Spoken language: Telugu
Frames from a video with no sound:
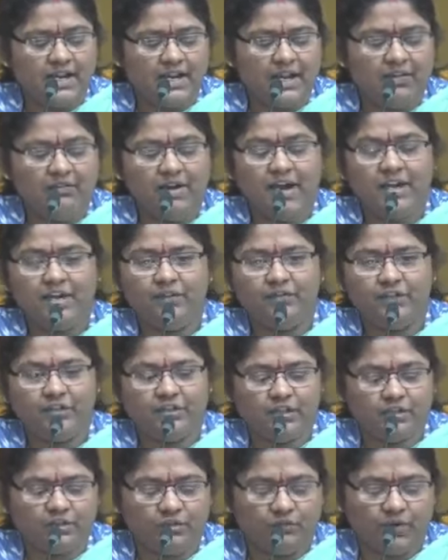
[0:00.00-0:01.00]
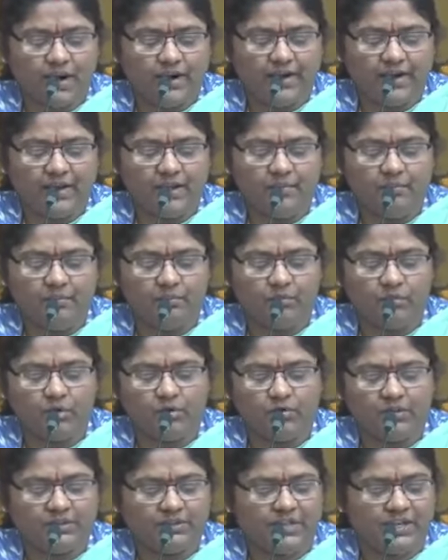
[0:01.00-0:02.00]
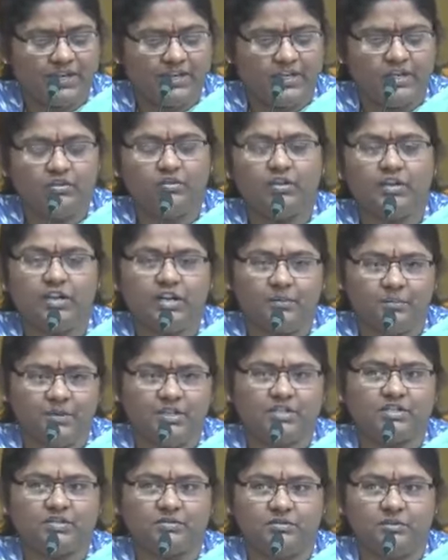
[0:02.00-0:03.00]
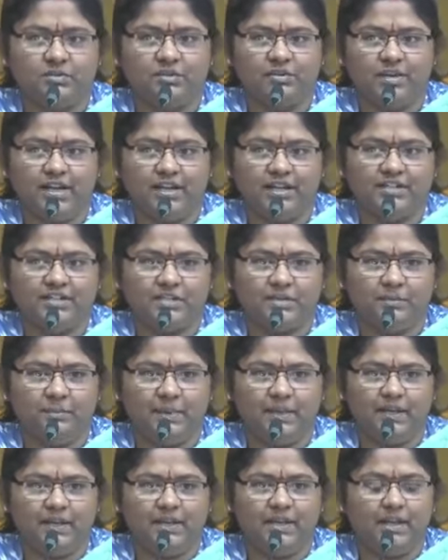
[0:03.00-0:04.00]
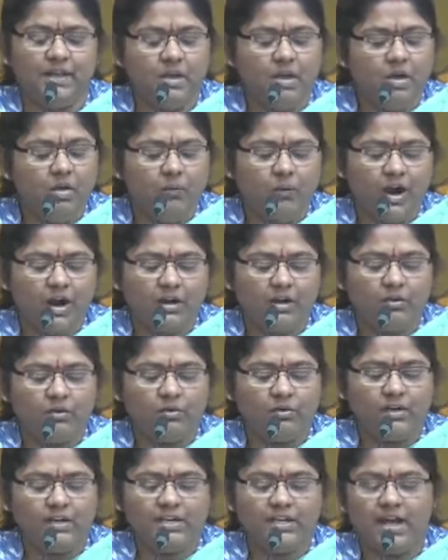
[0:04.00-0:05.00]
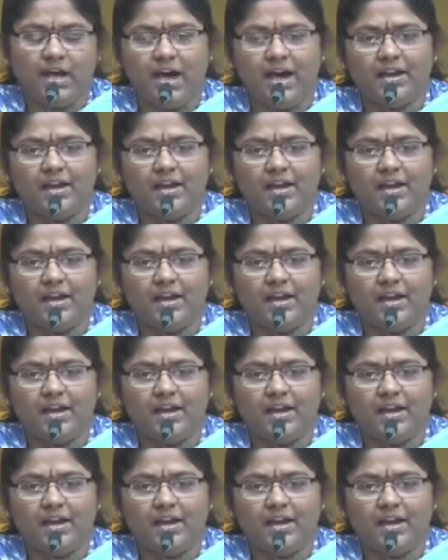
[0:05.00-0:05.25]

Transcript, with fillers: నెలవారీ విద్యుత్ వాడకం మూడు వందల యూనిట్లకు మించకూడదు అని చెప్పి వాళ్ళు కొన్ని